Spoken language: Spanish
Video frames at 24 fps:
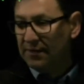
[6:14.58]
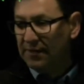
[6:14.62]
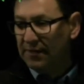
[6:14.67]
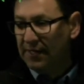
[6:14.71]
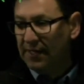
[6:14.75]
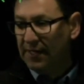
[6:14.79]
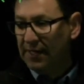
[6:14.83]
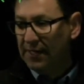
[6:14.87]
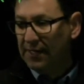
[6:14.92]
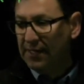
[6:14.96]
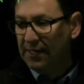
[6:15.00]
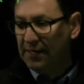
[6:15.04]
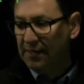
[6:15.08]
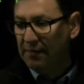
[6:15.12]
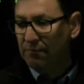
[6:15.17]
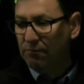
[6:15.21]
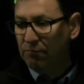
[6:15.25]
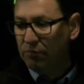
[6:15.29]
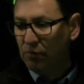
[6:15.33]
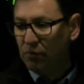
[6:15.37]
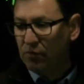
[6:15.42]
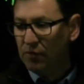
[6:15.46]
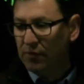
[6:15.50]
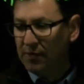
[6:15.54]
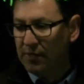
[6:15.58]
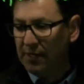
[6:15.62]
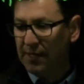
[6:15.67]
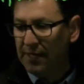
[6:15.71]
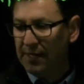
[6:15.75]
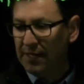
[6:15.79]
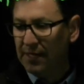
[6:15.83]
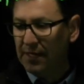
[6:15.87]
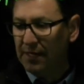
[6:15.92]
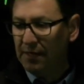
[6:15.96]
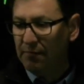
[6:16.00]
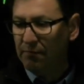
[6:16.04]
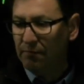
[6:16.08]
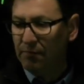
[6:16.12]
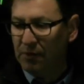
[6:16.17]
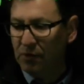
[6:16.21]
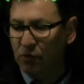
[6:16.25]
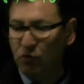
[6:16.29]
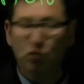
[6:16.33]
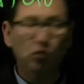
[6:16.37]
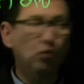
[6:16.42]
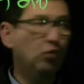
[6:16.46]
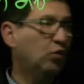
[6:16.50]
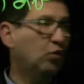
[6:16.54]
N por N
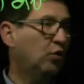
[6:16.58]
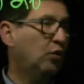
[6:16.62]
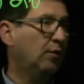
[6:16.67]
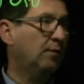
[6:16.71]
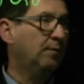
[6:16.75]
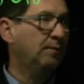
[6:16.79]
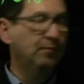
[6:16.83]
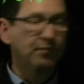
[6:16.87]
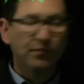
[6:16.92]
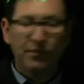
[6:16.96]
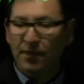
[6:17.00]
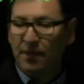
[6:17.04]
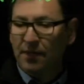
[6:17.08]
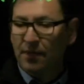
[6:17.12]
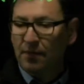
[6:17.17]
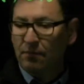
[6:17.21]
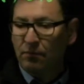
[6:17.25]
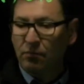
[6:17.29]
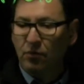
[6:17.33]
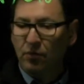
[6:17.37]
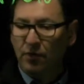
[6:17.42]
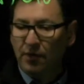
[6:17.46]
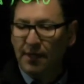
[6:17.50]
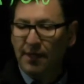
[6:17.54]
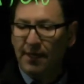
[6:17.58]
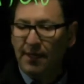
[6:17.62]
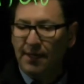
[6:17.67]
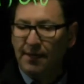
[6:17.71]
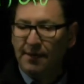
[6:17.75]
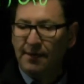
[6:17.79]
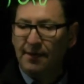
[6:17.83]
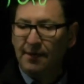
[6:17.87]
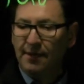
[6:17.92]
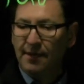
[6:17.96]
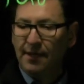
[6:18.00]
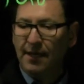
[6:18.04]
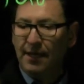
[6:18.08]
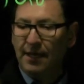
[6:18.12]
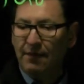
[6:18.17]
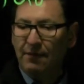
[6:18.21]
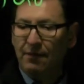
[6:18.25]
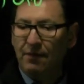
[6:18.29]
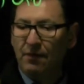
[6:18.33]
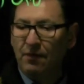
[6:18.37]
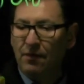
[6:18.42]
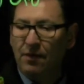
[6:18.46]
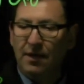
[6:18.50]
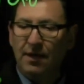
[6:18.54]
menos 1 por R
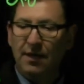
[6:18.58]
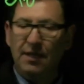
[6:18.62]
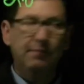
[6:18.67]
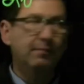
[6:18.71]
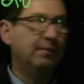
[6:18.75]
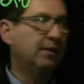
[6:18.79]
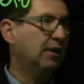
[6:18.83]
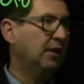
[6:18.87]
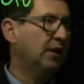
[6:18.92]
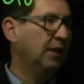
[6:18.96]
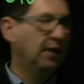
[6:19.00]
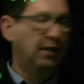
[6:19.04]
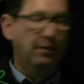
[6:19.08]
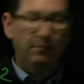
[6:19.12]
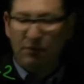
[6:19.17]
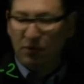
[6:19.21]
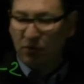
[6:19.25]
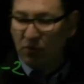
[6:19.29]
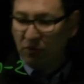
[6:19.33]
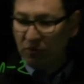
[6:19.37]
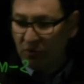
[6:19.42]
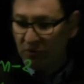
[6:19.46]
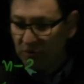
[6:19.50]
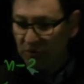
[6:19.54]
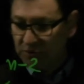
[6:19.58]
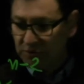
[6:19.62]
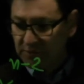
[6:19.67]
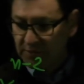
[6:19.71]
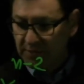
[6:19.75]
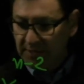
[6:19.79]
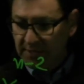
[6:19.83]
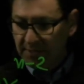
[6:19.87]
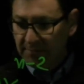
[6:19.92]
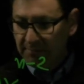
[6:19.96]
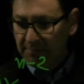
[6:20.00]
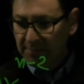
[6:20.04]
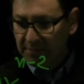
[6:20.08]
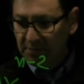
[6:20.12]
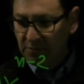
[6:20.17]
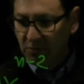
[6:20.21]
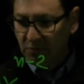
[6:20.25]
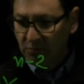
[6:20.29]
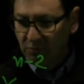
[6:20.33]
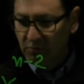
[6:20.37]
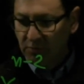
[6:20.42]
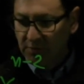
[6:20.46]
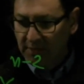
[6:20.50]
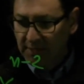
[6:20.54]
elevado a N menos 2 partido
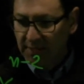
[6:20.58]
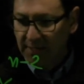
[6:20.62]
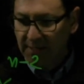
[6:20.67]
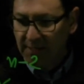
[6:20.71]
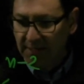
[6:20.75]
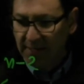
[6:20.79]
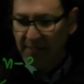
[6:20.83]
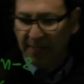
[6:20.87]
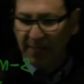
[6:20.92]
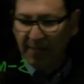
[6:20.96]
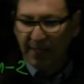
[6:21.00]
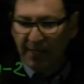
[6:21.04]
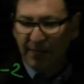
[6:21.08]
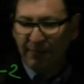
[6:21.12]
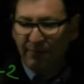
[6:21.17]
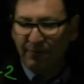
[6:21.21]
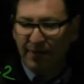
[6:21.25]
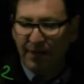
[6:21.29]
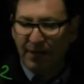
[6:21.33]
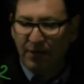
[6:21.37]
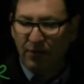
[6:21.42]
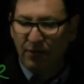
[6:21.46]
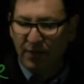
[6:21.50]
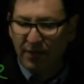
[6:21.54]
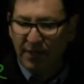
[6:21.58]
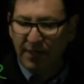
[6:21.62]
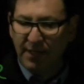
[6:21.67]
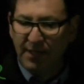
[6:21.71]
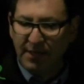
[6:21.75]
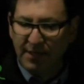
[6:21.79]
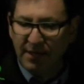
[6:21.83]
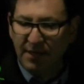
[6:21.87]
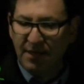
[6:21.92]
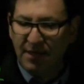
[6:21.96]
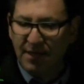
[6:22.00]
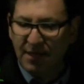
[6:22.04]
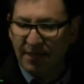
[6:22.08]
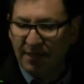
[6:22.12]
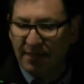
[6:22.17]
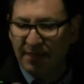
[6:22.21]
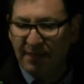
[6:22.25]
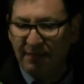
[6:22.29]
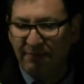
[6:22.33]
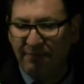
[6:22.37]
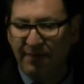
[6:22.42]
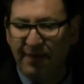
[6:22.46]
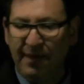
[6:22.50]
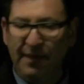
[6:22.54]
por A elevado a R de
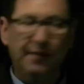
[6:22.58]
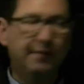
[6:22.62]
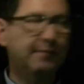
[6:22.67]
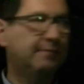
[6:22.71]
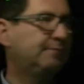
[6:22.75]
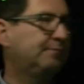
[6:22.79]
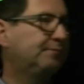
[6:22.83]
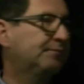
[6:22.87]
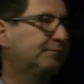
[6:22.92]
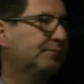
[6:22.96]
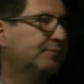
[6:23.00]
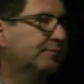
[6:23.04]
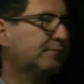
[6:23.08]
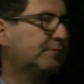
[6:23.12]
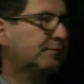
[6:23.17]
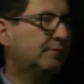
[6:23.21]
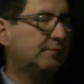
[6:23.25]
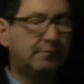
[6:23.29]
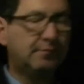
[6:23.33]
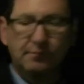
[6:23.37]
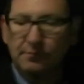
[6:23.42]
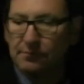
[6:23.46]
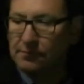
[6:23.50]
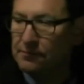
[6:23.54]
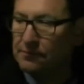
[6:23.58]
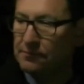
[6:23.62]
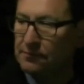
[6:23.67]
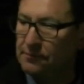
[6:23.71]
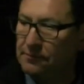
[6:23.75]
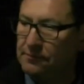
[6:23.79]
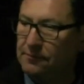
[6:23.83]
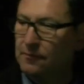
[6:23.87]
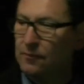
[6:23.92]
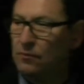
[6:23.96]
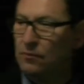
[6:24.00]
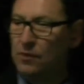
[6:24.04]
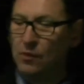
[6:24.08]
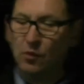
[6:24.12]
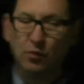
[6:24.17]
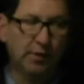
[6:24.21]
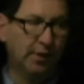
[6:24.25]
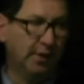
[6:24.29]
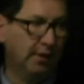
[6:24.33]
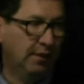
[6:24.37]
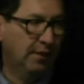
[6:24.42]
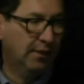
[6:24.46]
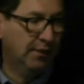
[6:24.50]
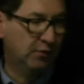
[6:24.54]
B.
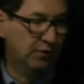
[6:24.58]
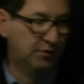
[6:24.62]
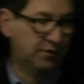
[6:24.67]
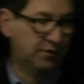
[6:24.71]
Entonces